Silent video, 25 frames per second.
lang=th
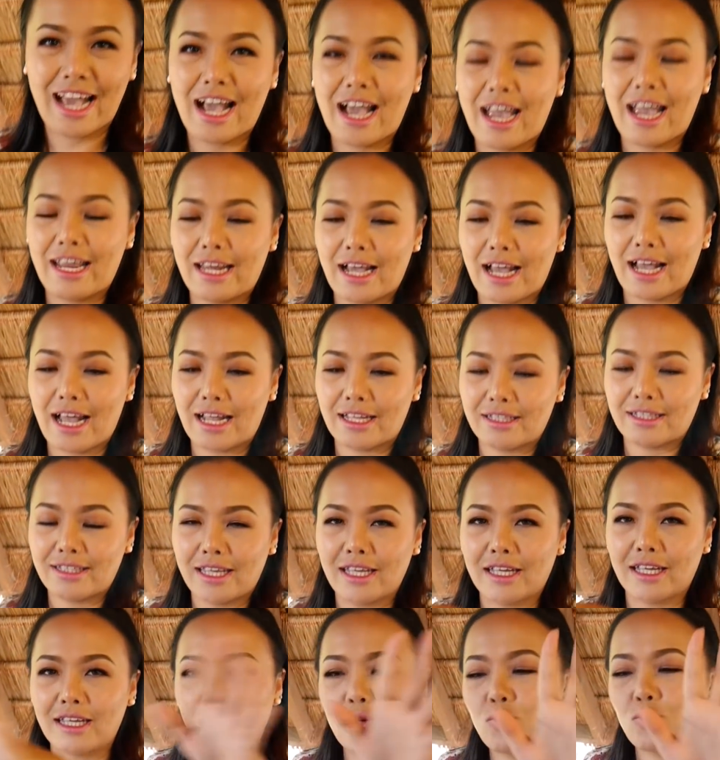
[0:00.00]
ได้นะคะ
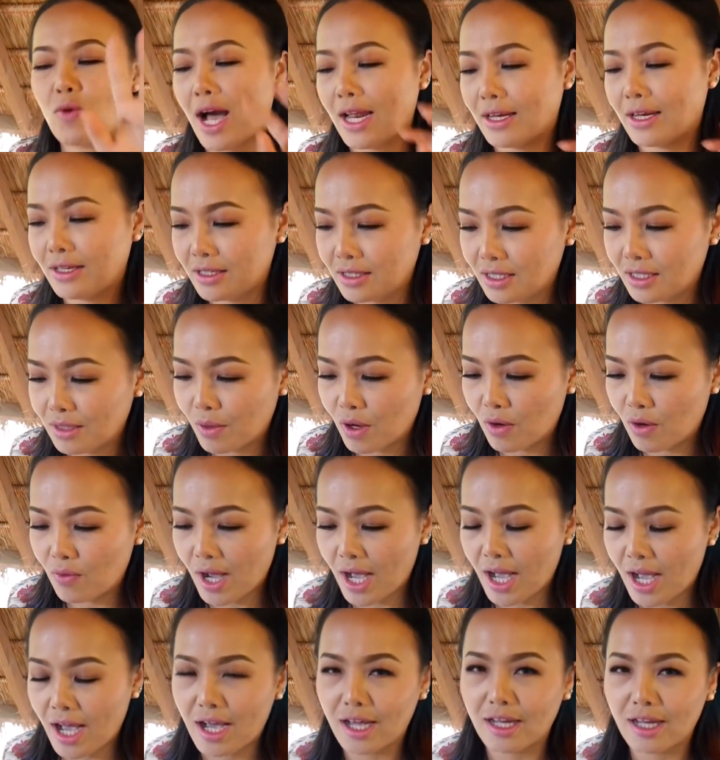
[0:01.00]
แต่อย่ากกินหวานเยอะเพราะ
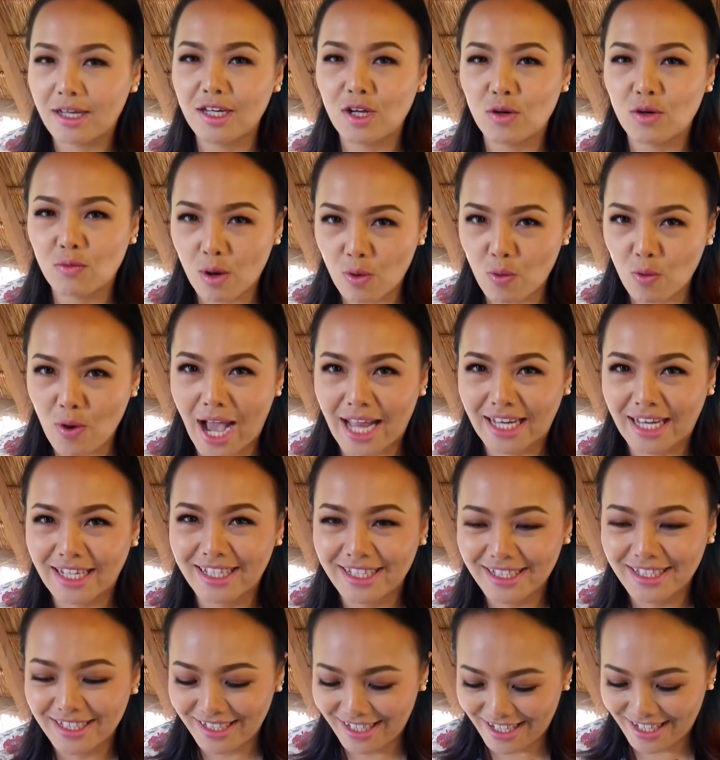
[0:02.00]
ว่าเดี๋ยวเบาหวาน
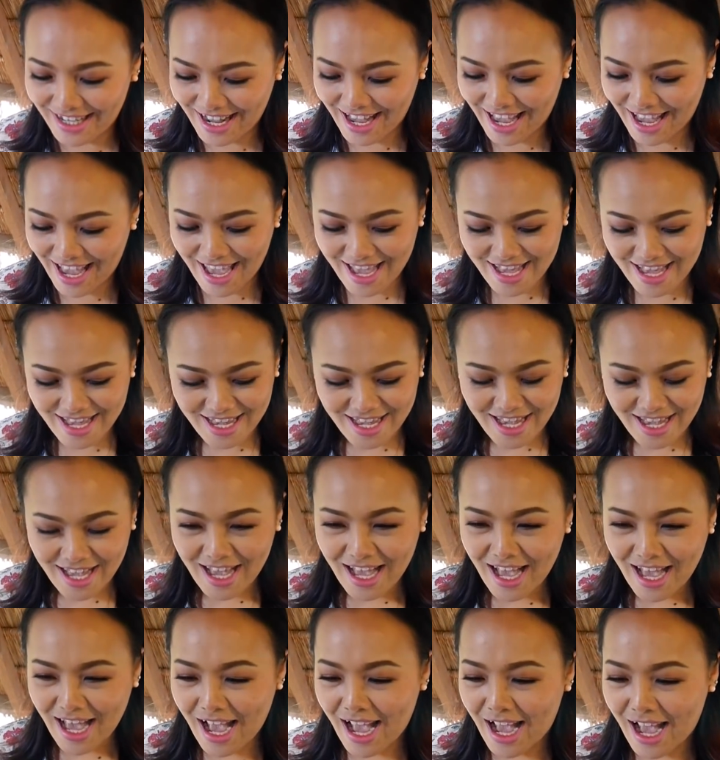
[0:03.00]
ขึ้นนะคะ
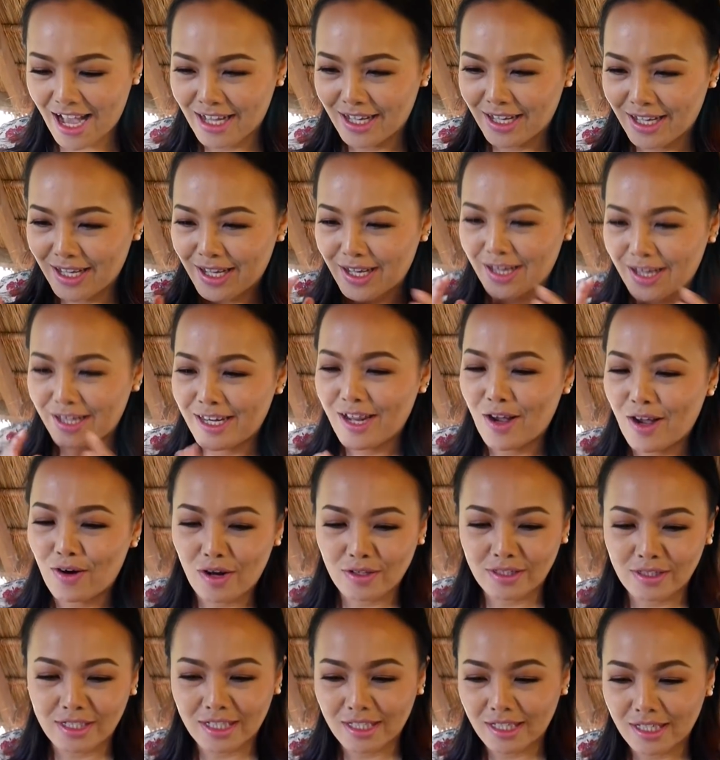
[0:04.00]
อ่ะเดี๋ยว
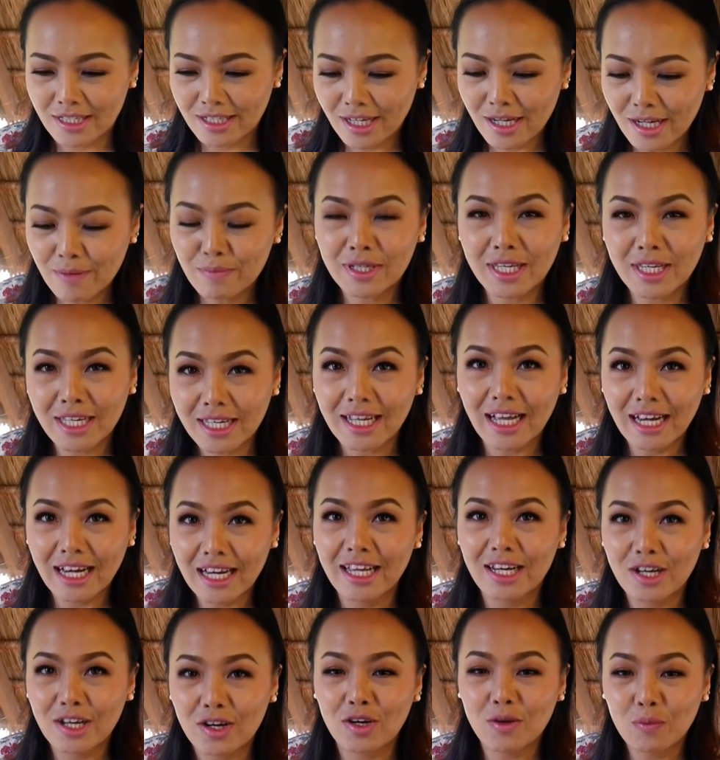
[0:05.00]
เราจะเริ่มกินกัน
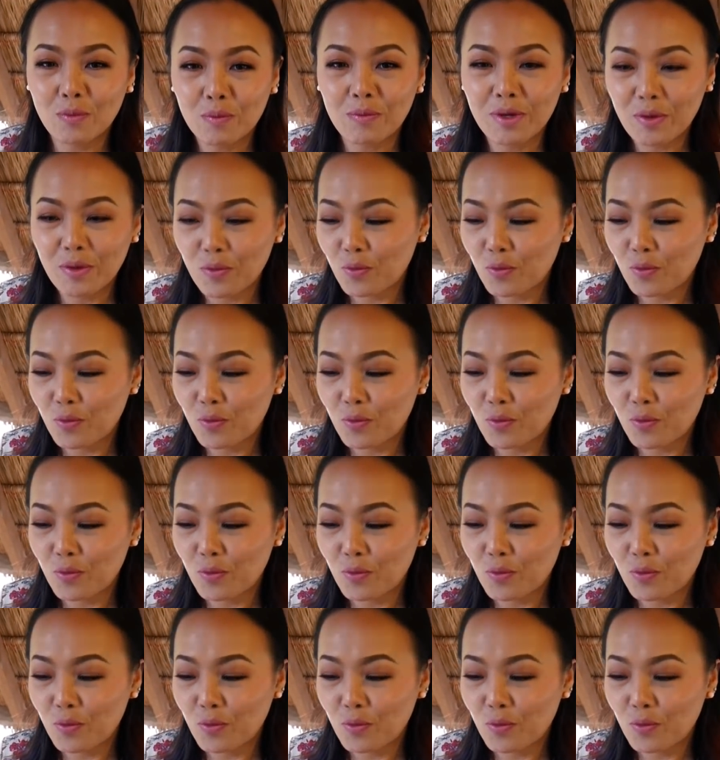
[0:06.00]
เลยนะนุ่